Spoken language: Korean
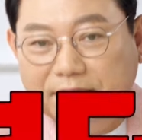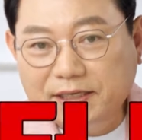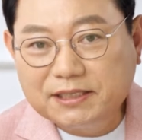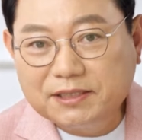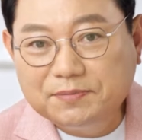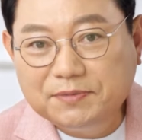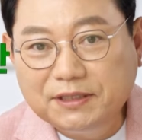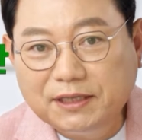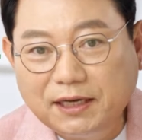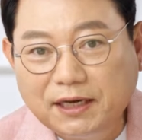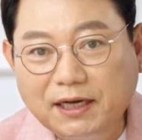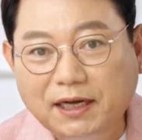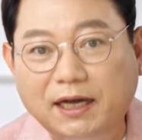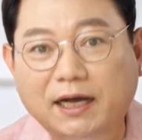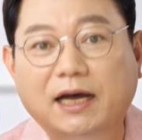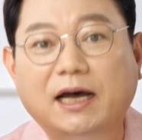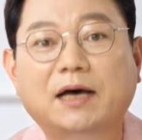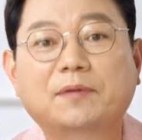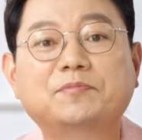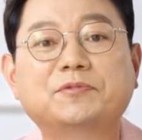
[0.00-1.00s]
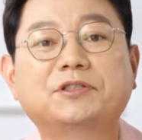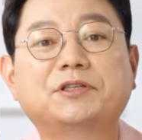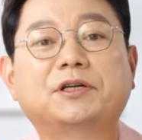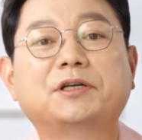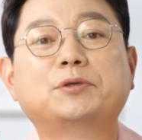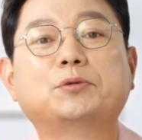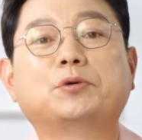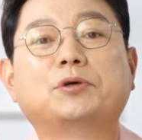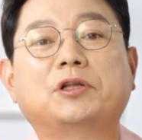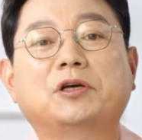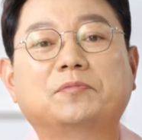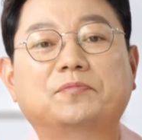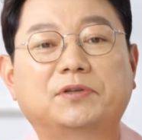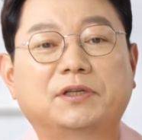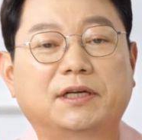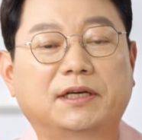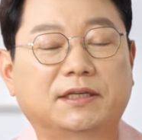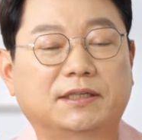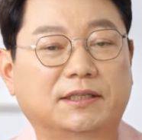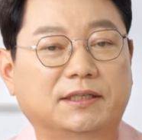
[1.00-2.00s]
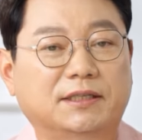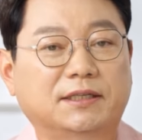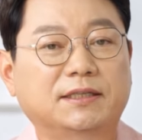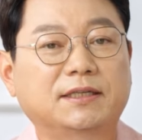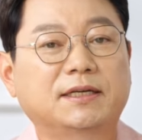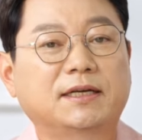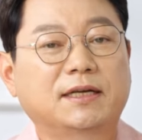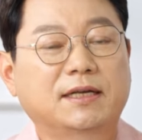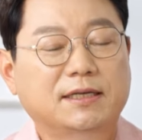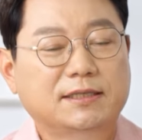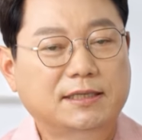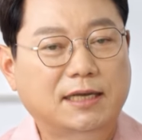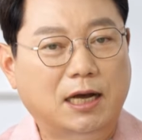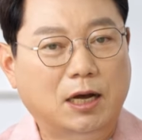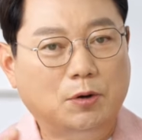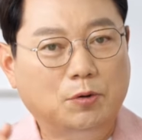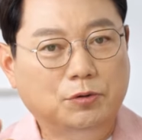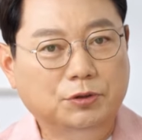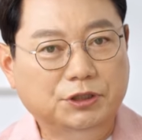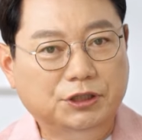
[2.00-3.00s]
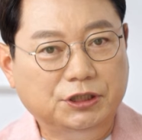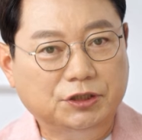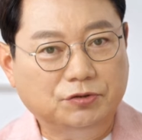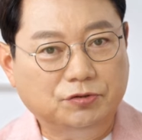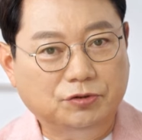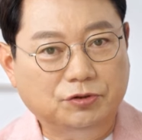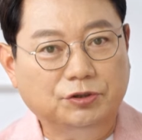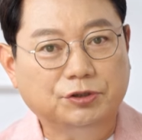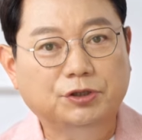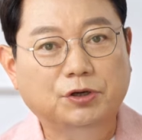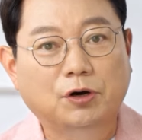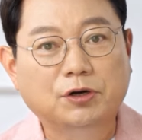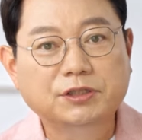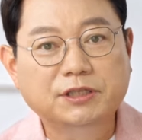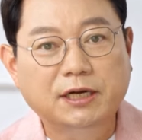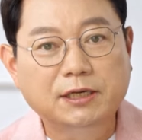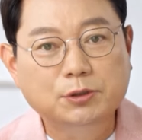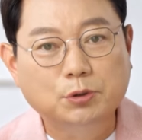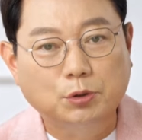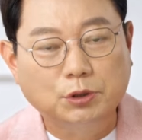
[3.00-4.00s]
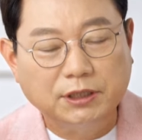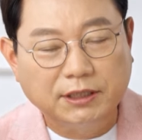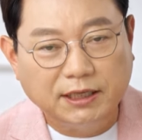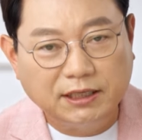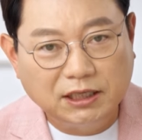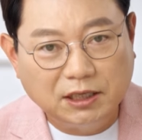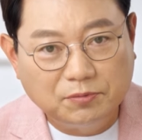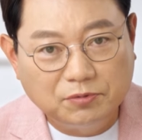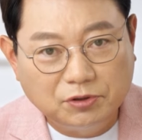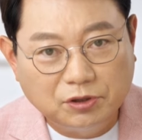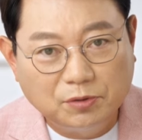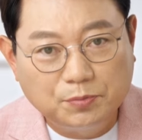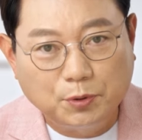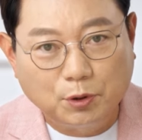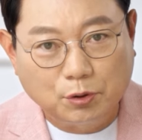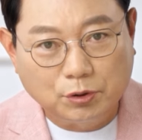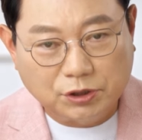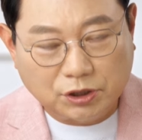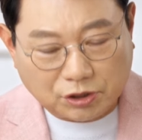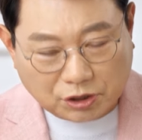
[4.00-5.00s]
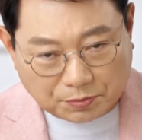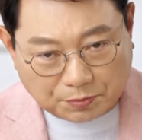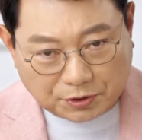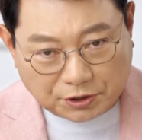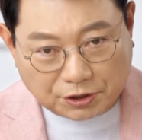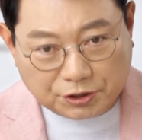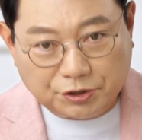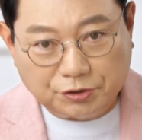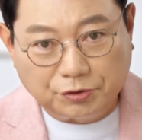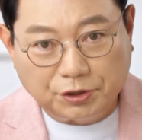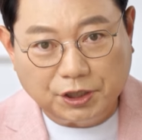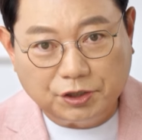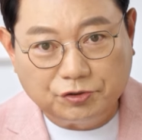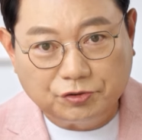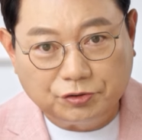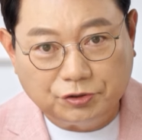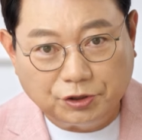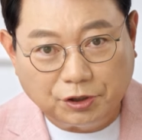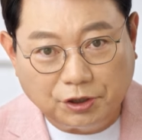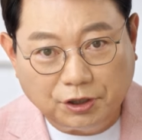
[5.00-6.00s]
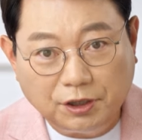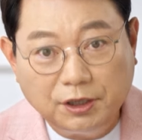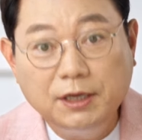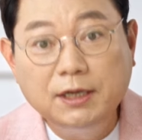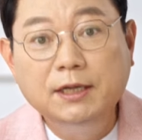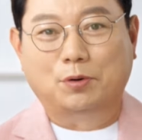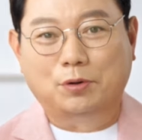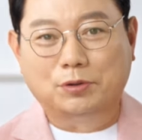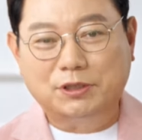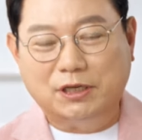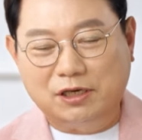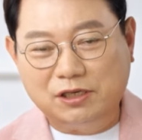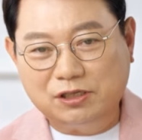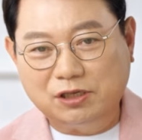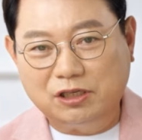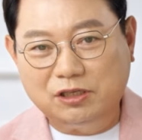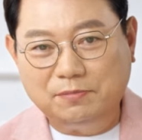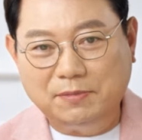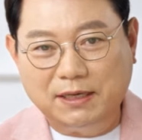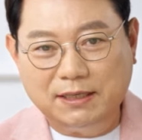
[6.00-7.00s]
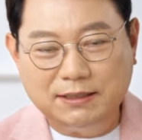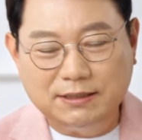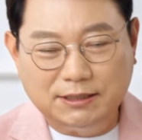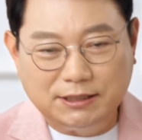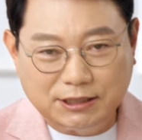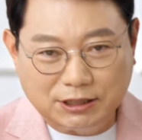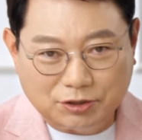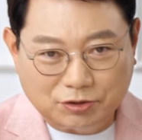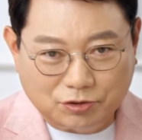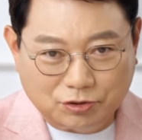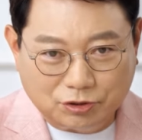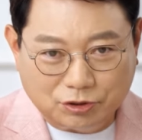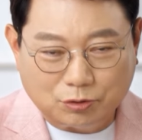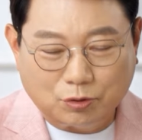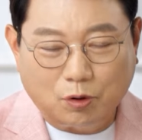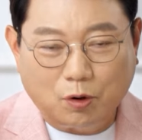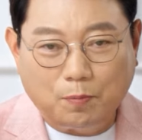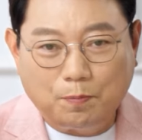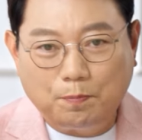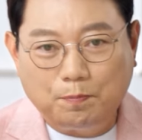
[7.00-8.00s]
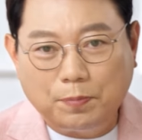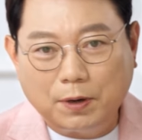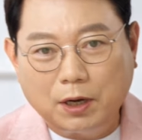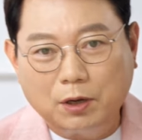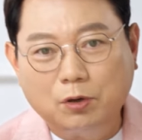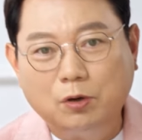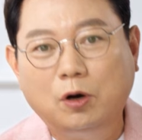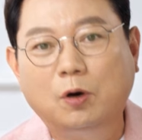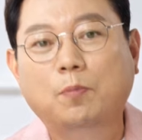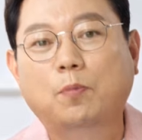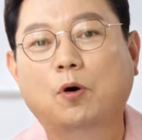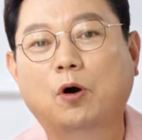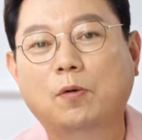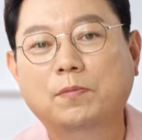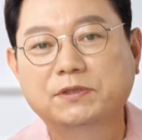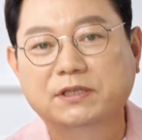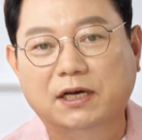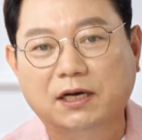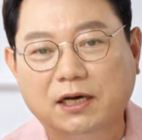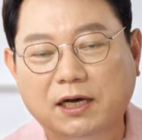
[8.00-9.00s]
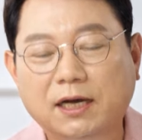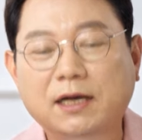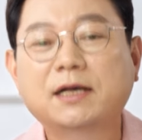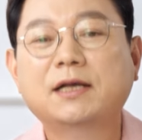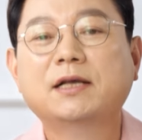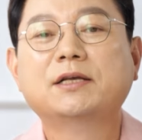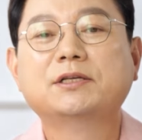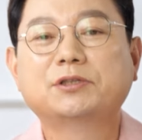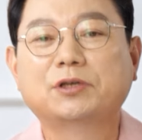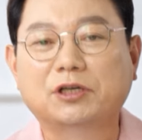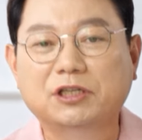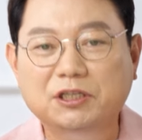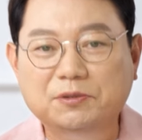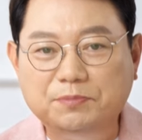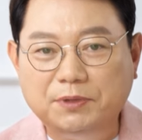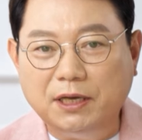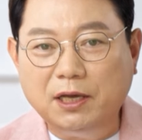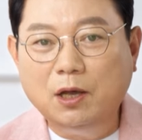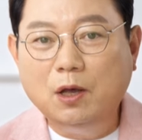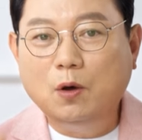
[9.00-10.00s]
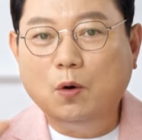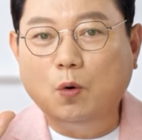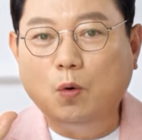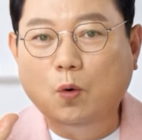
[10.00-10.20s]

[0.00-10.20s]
그렇습니다. 한문철의 초기 대응 플랜은 사고 직후 경찰 조사 단계부터 변호사 선임비를 지원해주고요. 변호사를 선임한 직후 곧바로 보험사가 선임비의